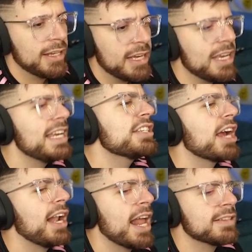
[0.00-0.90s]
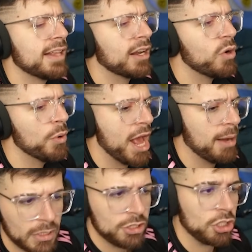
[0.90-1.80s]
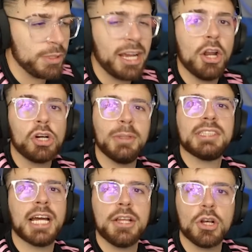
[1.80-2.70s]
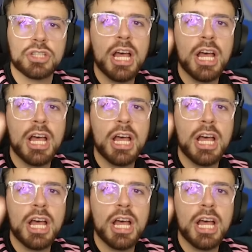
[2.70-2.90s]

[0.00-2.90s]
Hincha Lens a la cuna. Yo os dejo en los comentarios,